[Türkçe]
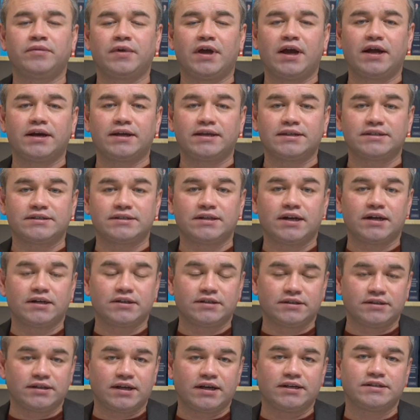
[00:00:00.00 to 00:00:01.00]
Herkesin
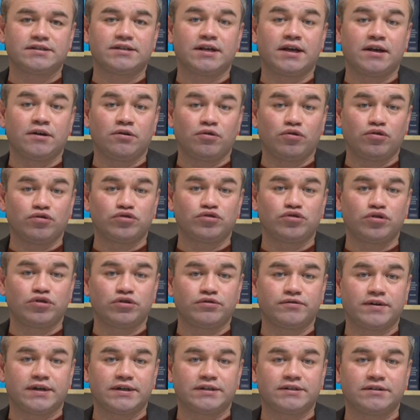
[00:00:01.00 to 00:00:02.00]
aklındaysa o
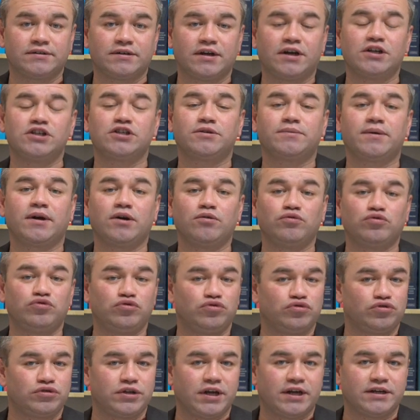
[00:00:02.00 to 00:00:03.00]
soru var. Acaba
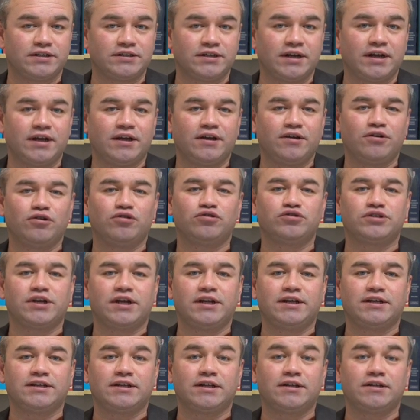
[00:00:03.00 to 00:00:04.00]
uçuşlar
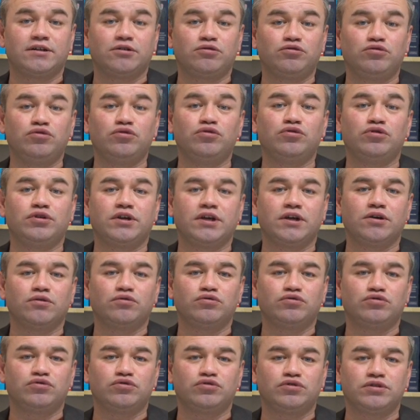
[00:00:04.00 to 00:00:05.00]
özellikle de Türkiye
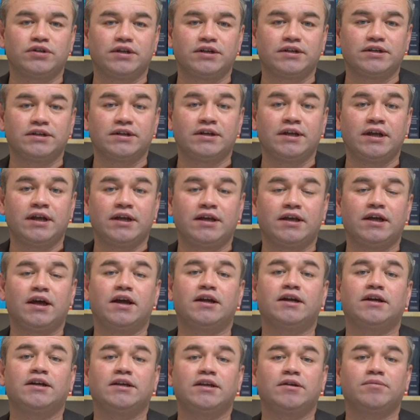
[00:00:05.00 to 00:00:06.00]
uçuşları
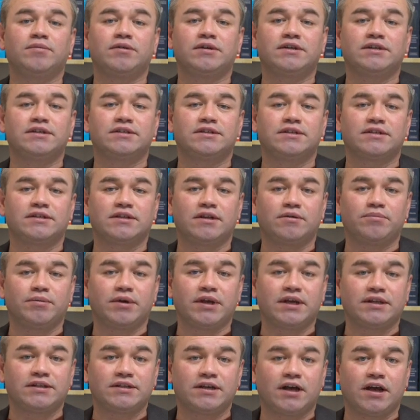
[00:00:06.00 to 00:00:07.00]
herhangi bir
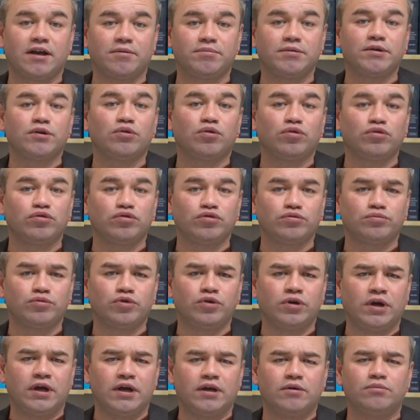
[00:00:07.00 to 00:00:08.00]
kısıtlamaya tabi olur
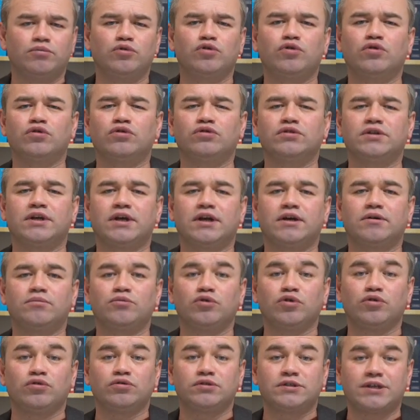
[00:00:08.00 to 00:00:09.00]
mu? Bu konuda
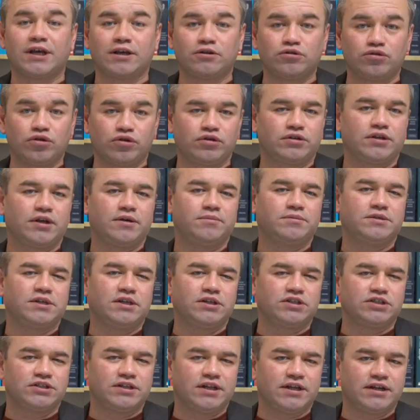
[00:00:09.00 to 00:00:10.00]
bugün sektör
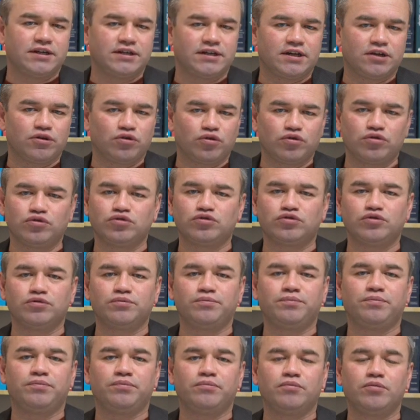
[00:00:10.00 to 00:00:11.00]
temsilcileriyle
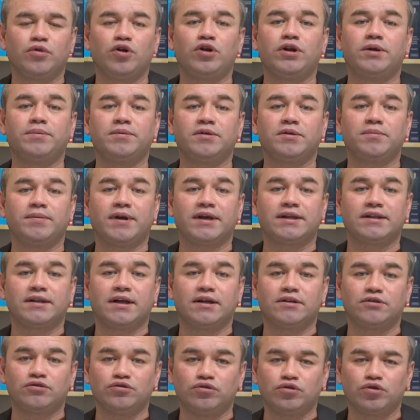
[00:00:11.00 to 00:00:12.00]
görüştüm. Böyle bir
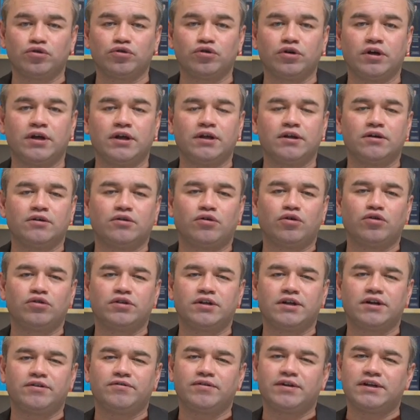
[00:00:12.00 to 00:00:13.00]
beklenti yok.
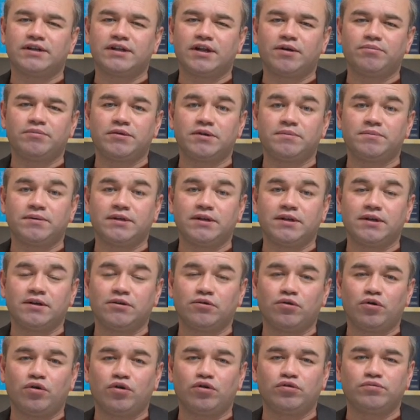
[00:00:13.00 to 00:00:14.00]
Onlara verilen bir
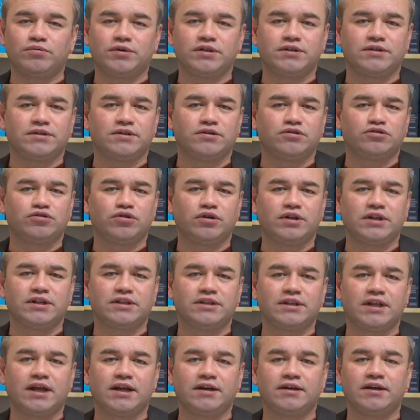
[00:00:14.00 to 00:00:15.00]
bilgi olmadığını
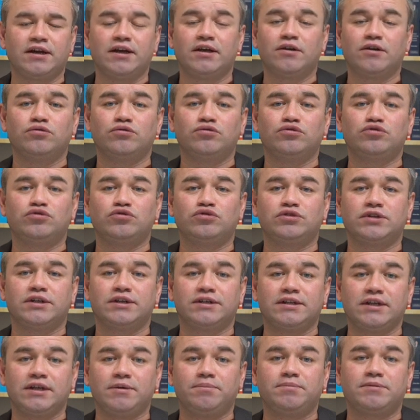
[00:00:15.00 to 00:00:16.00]
söylediler.
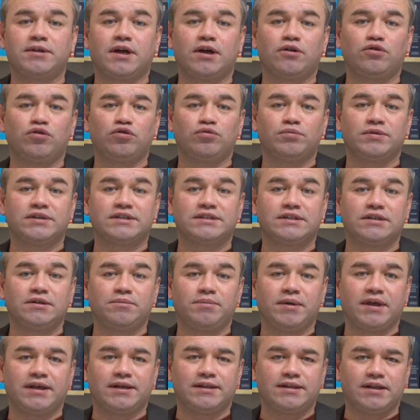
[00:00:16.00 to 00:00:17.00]
Uçuşların iptal
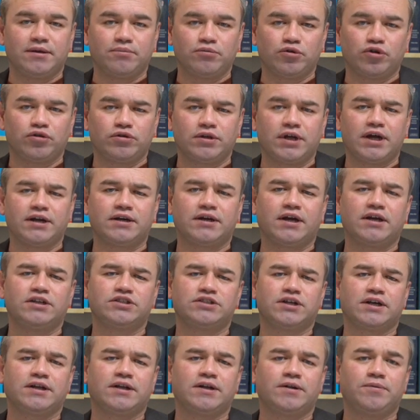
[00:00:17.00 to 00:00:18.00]
olmasını beklemiyorlar.
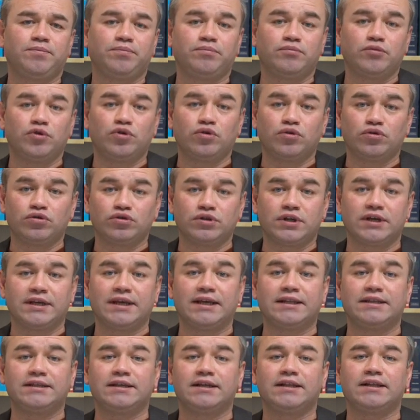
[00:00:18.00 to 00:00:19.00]
Ancak bu konuda
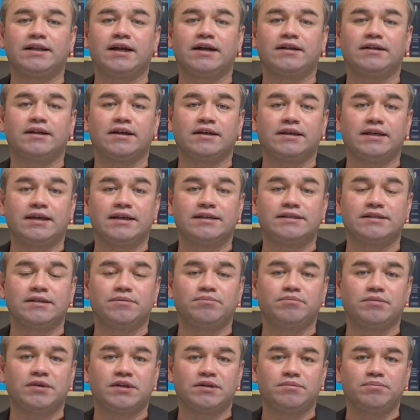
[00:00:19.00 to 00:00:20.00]
yetkililerden
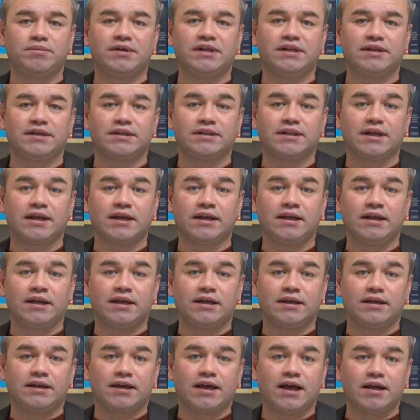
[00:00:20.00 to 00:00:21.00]
kesin bir bilgi de
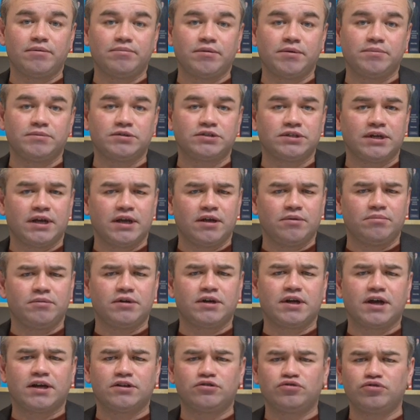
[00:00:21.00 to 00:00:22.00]
gelmemiş
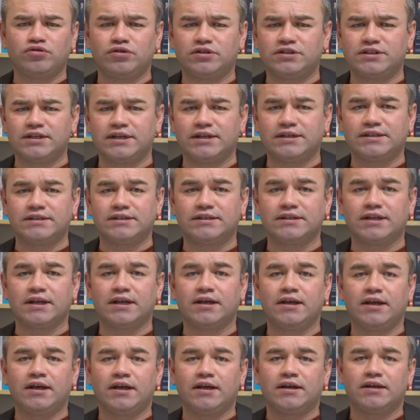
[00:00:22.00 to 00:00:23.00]
birkaç gün
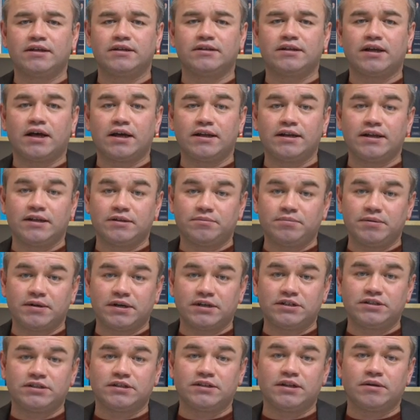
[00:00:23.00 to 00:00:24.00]
içerisinde daha net bir
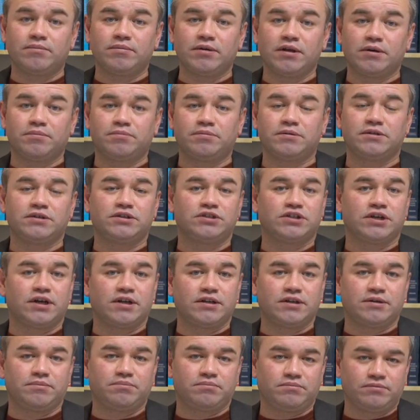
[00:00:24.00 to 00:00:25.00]
açıklama
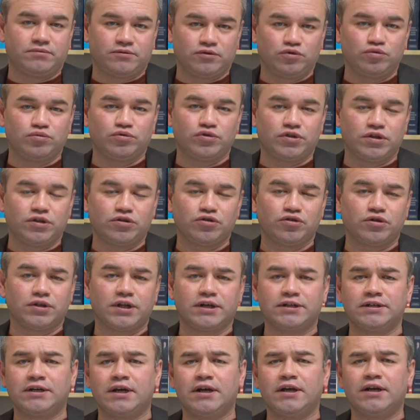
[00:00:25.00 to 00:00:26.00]
yapılacağını umut ediyorlar.